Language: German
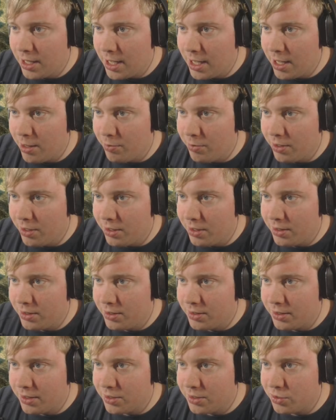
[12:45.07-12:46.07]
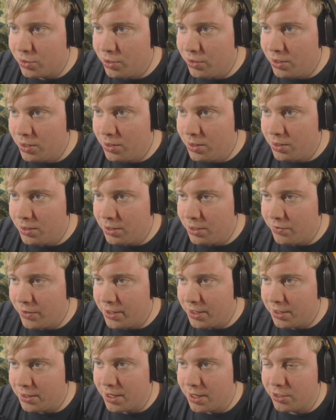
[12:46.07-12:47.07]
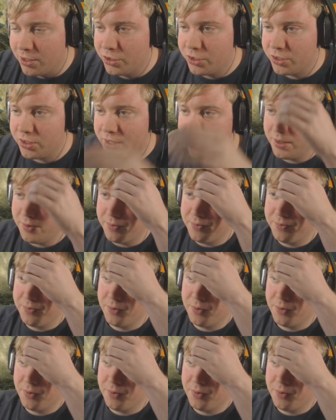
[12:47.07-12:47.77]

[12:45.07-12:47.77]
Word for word: Aber das soll nicht weiter tragisch sein.